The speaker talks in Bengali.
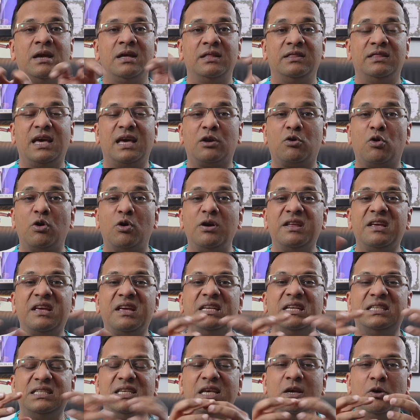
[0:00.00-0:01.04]
দে আর কল্ড
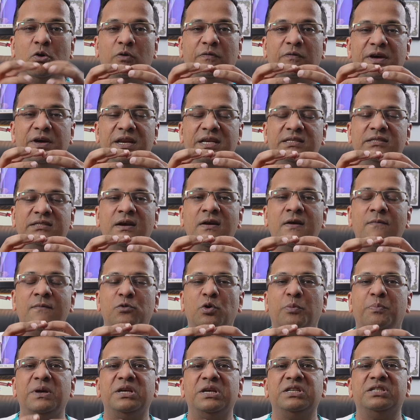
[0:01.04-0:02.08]
কিসিং ওভারিজ তো
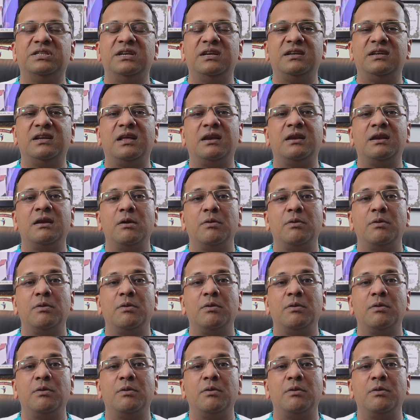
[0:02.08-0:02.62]
পেশেন্টের